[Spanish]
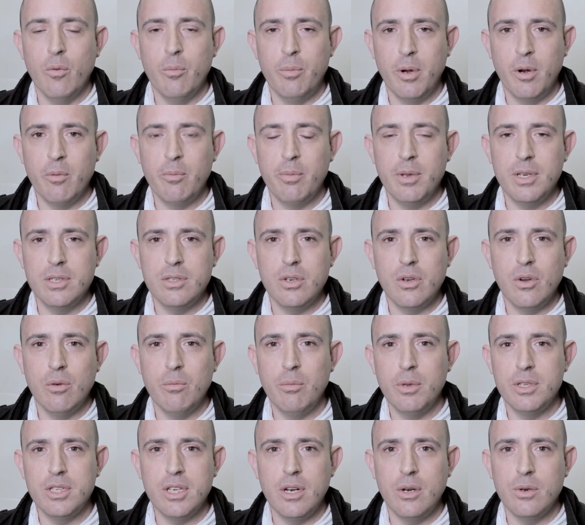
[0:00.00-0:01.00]
Compré un piso
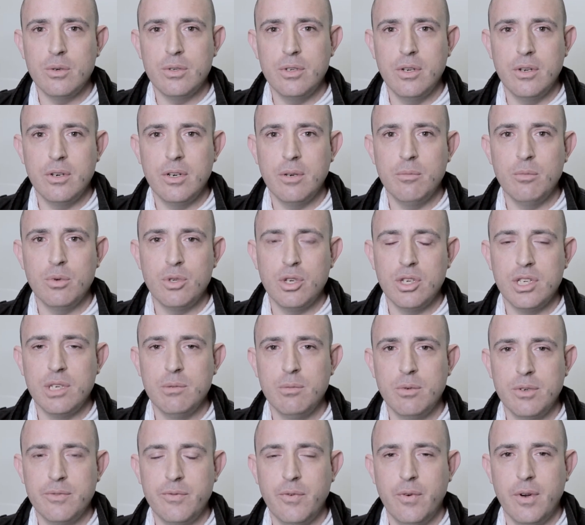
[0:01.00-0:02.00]
con mucha ilusión y
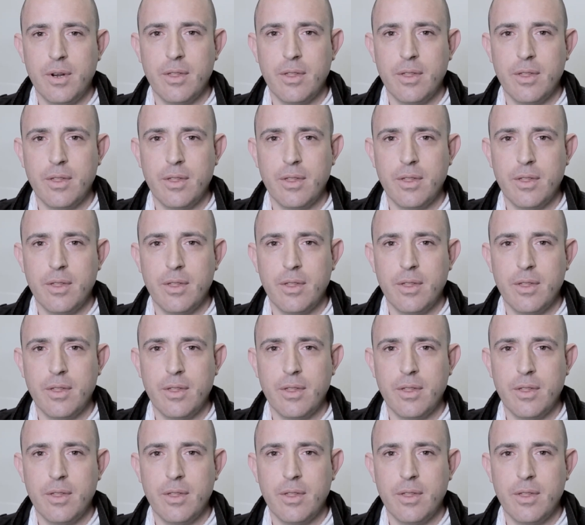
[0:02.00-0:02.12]
muchísimo